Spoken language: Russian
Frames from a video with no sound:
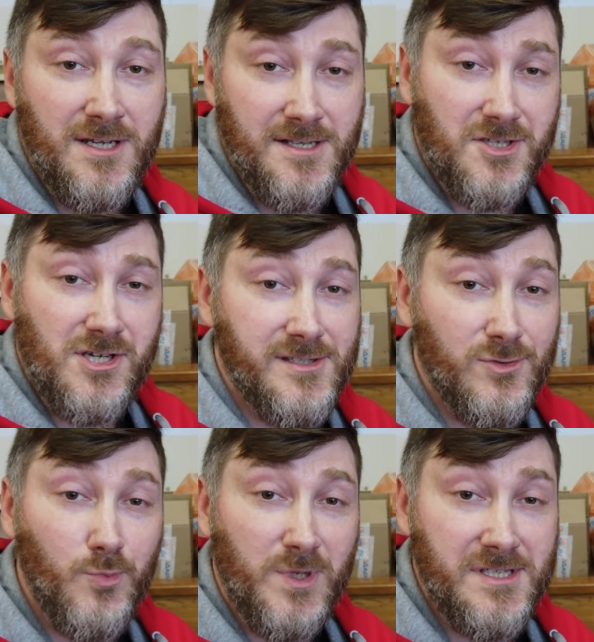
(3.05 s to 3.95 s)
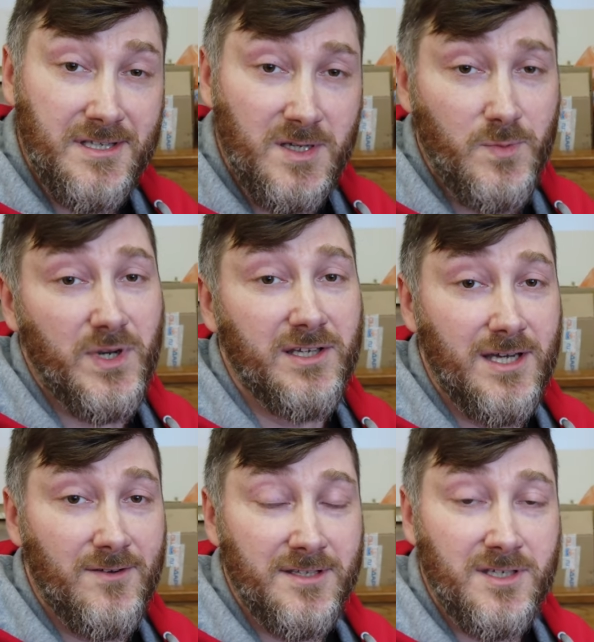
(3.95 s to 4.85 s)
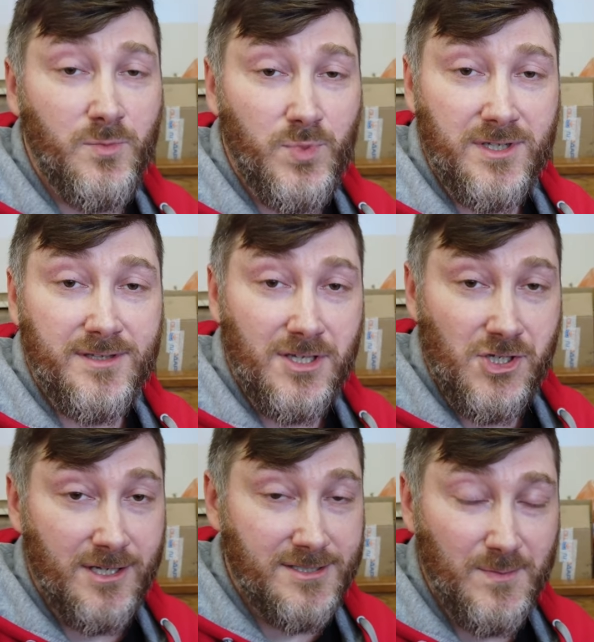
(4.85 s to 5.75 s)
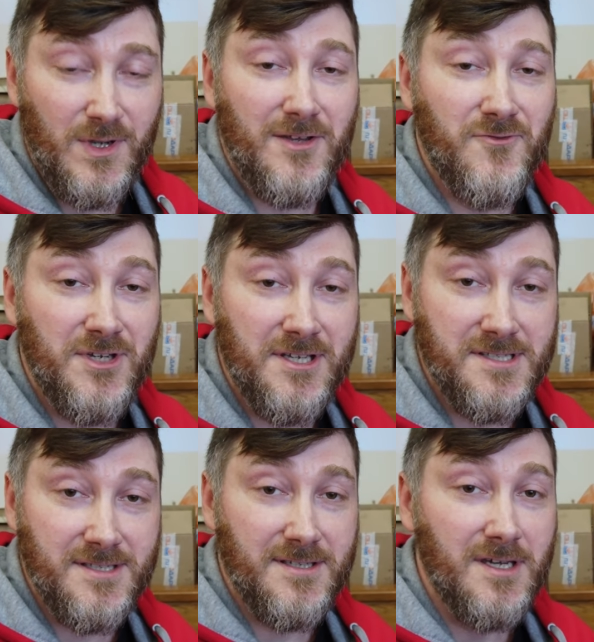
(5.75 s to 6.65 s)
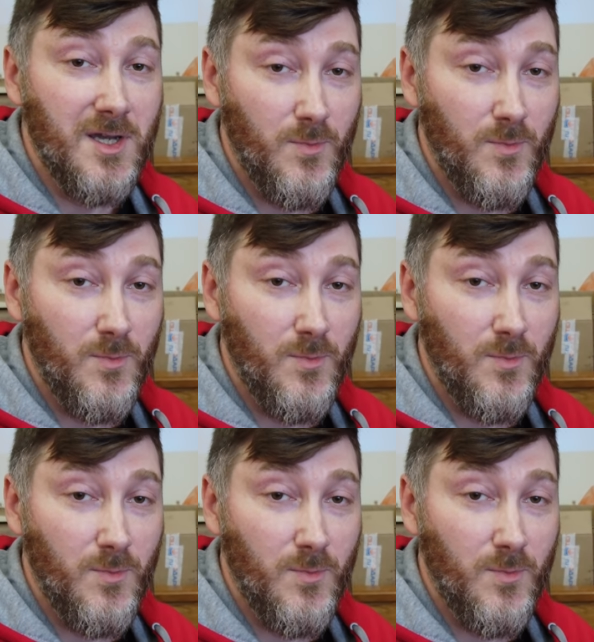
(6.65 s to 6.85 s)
сейчас идут последние приготовления перед началом конференции